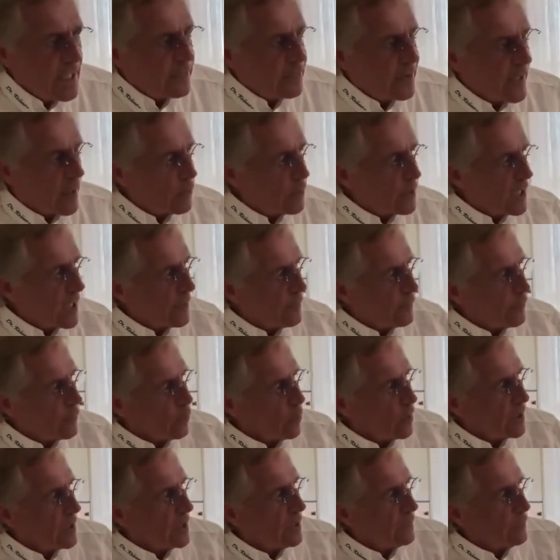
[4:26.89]
Fauna,
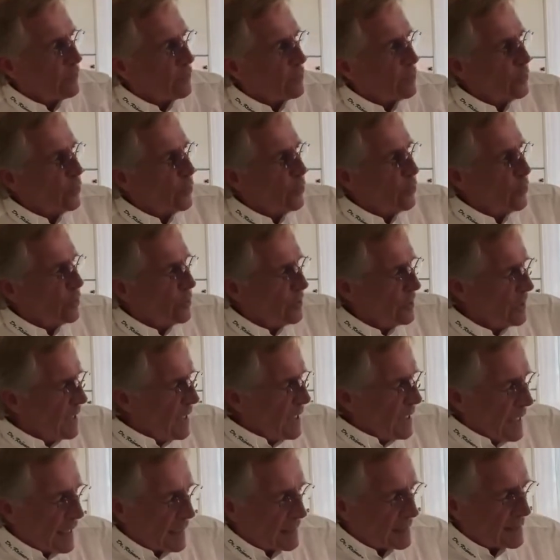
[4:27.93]
Flora, von
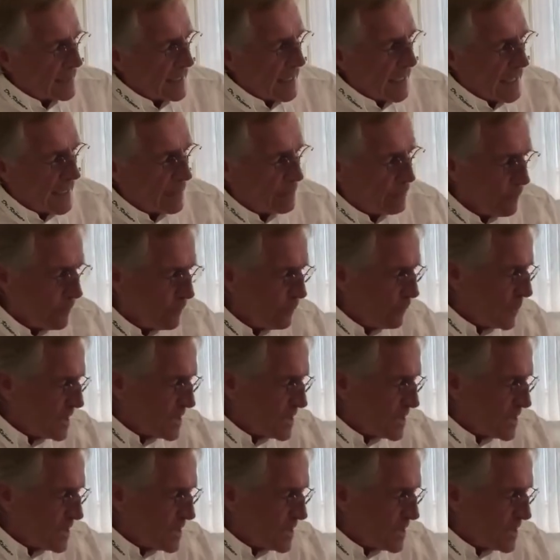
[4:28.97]
Höhenangaben,